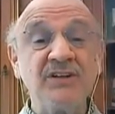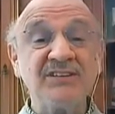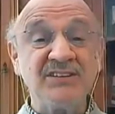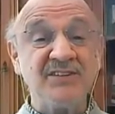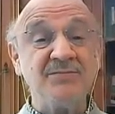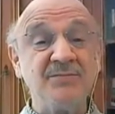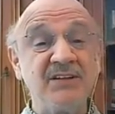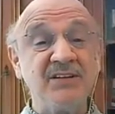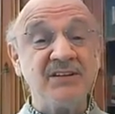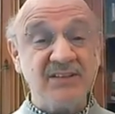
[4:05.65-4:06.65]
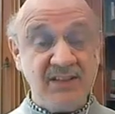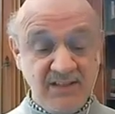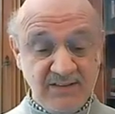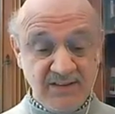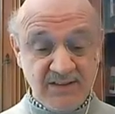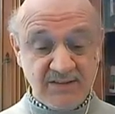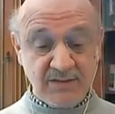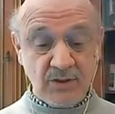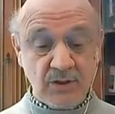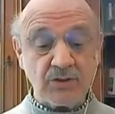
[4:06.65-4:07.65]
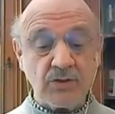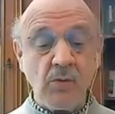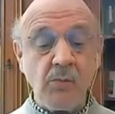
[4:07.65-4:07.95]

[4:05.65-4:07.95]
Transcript: travmayı derinleştiriyor.